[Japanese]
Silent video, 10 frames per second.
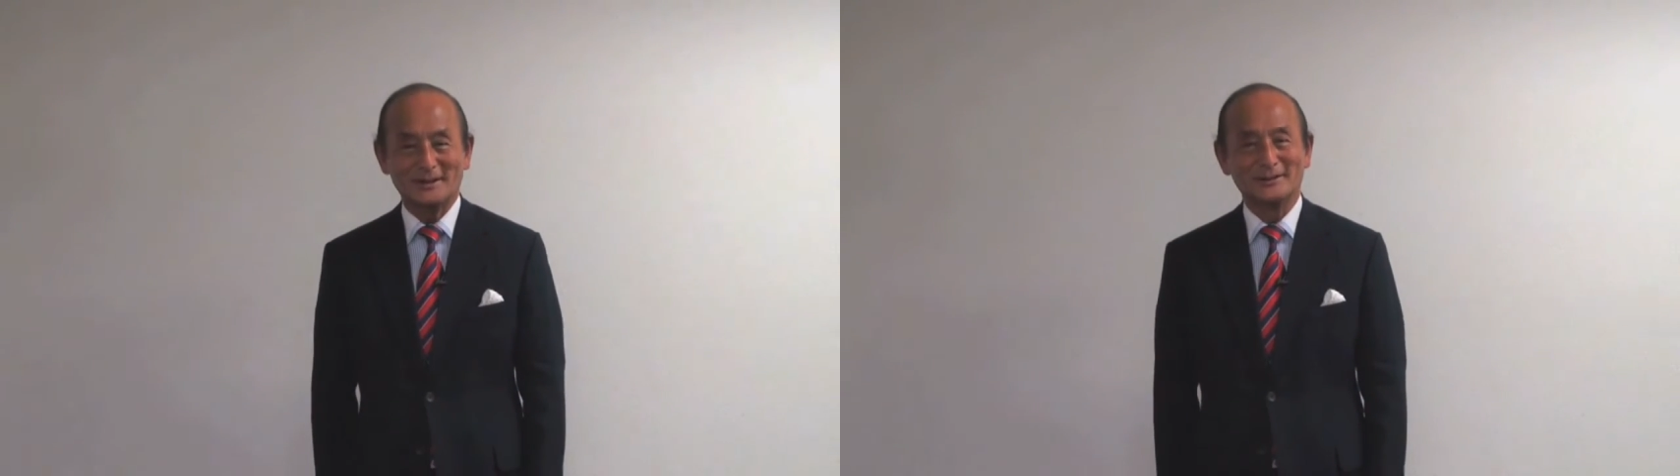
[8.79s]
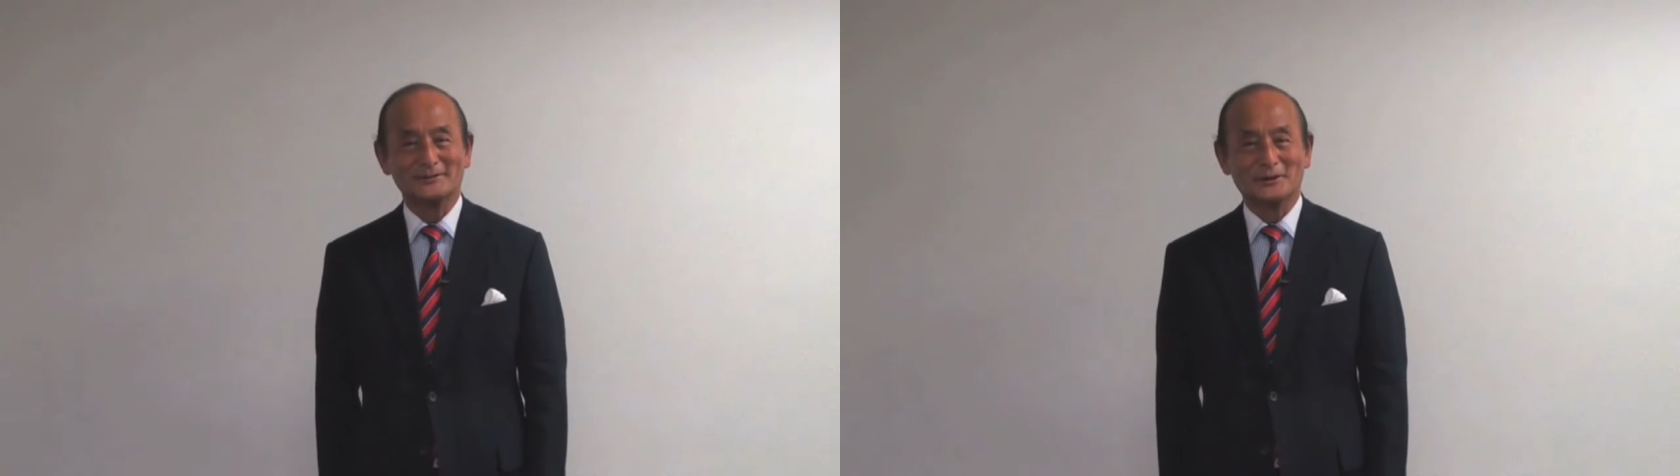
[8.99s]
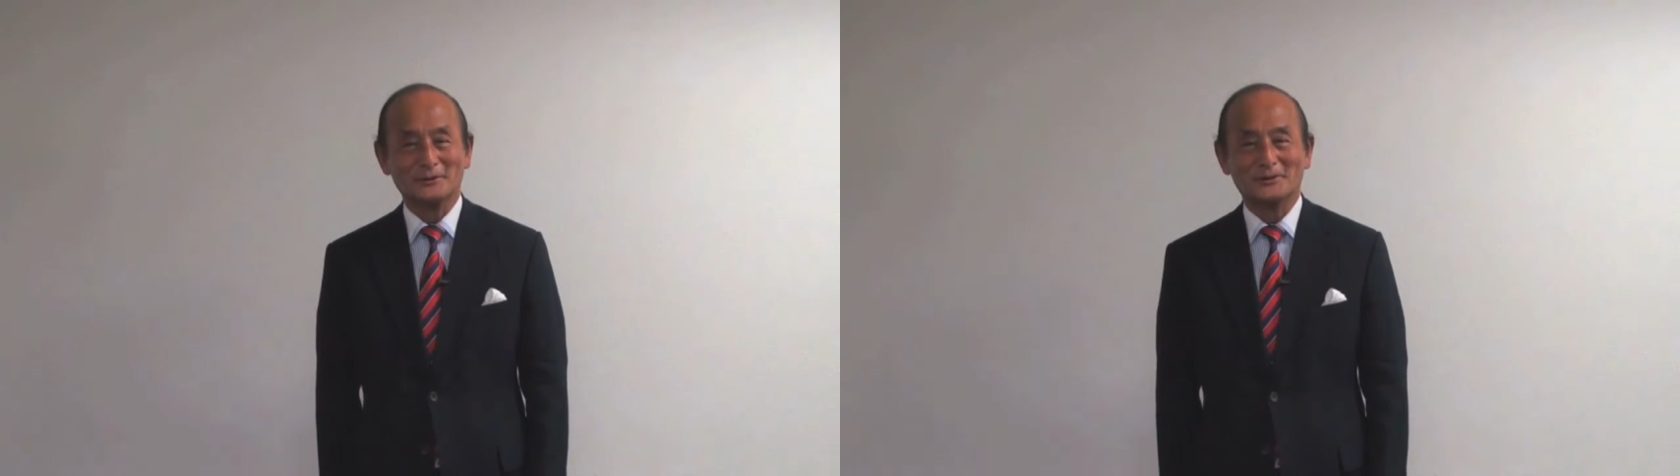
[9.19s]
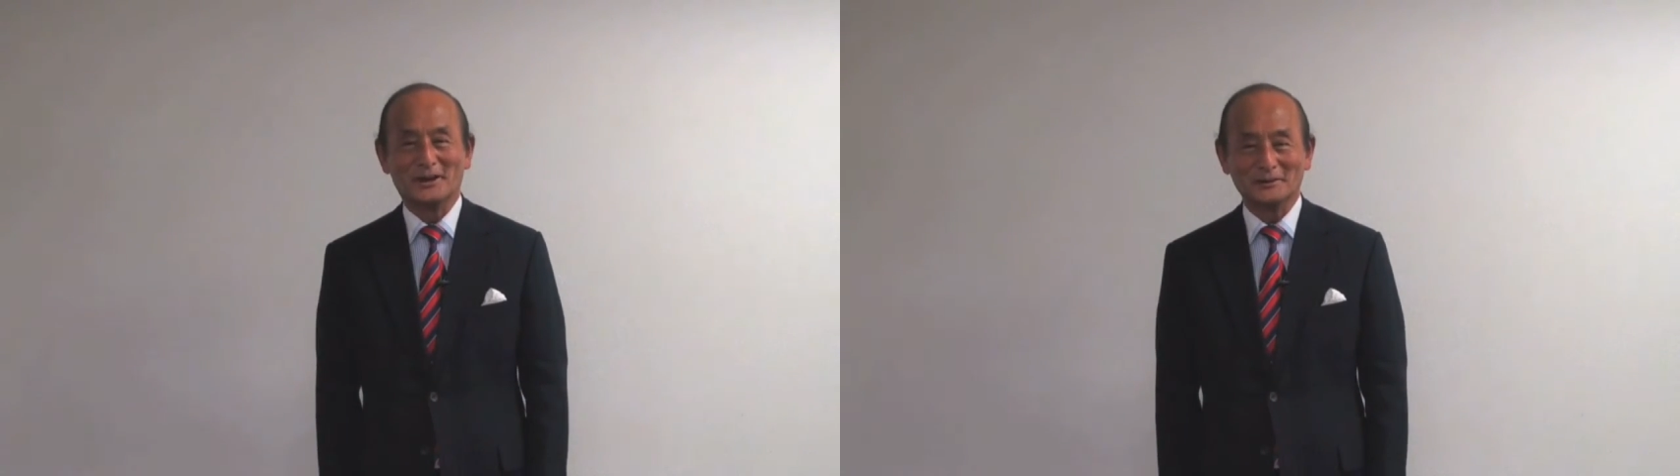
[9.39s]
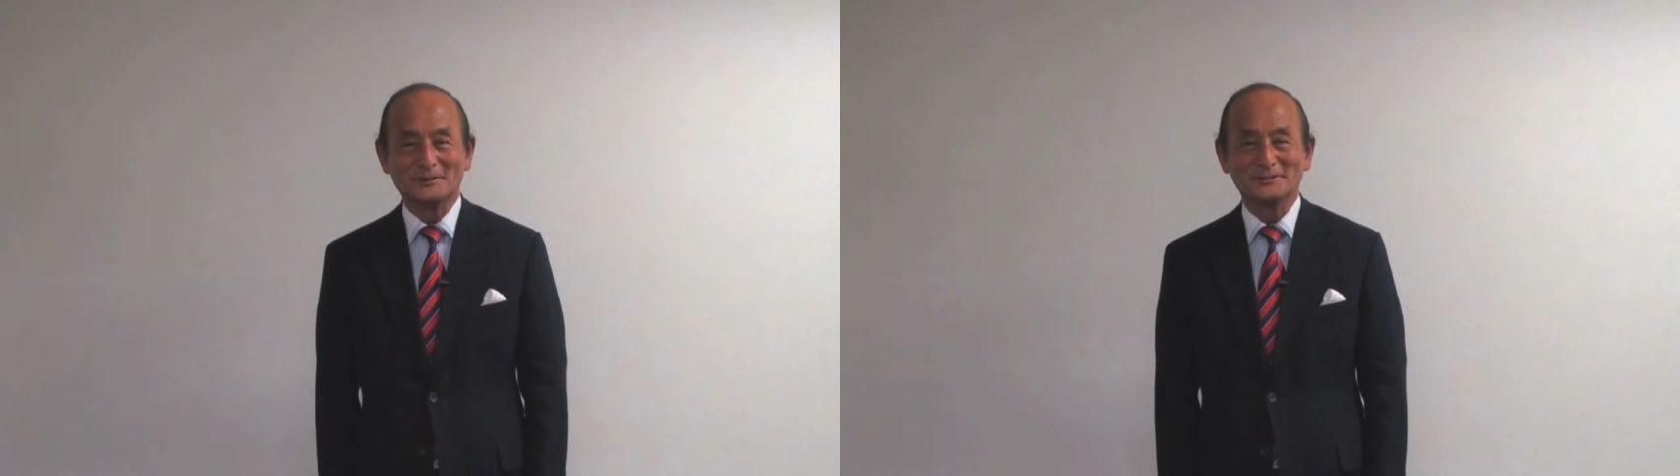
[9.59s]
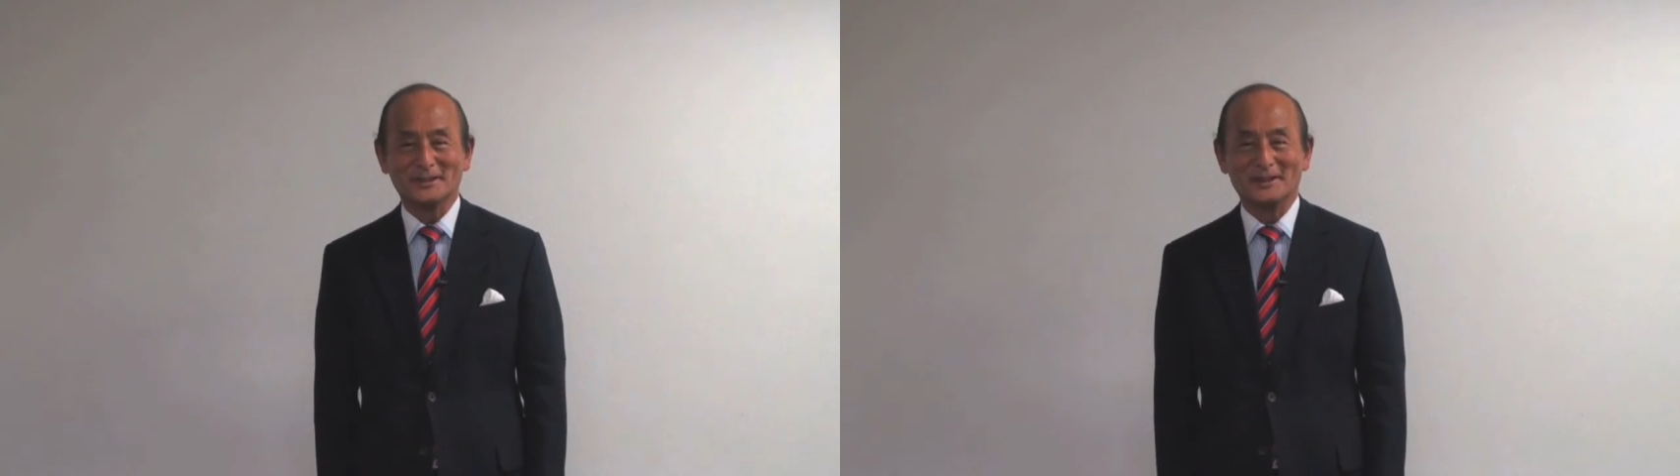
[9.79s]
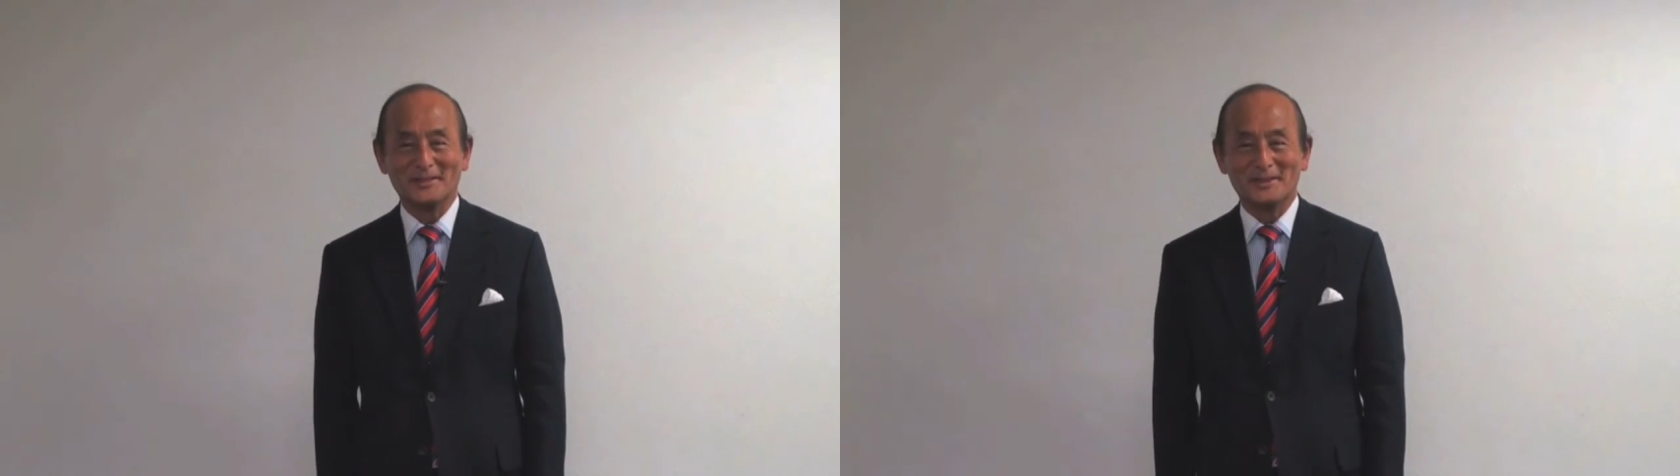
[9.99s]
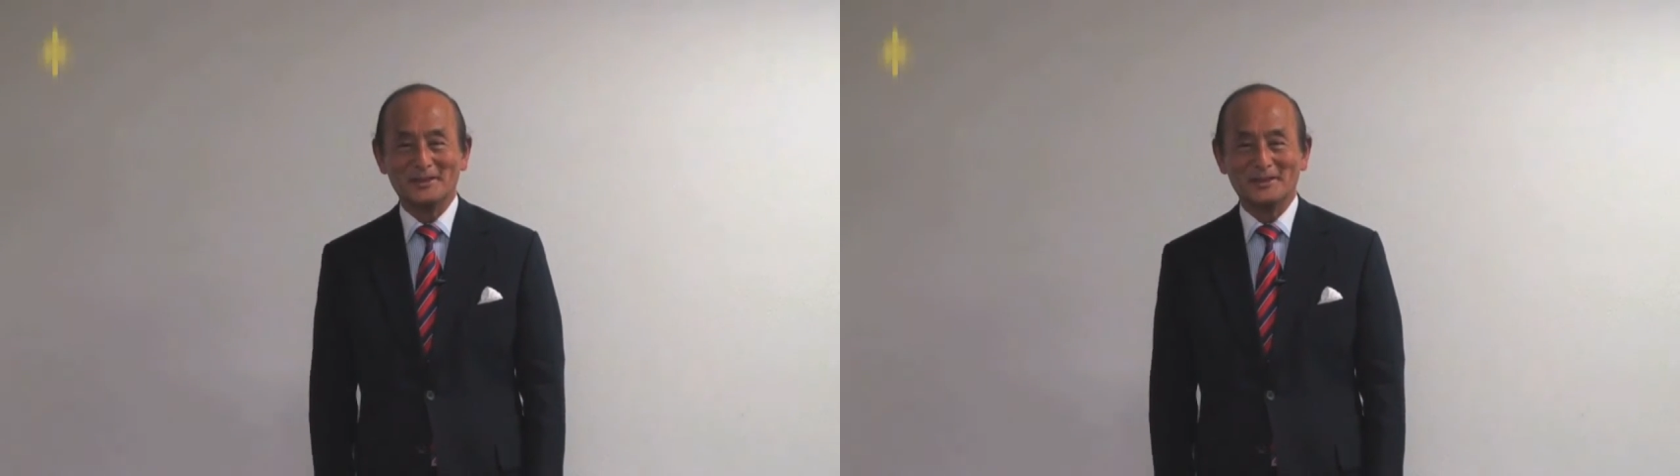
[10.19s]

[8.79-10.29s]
ん本を書きました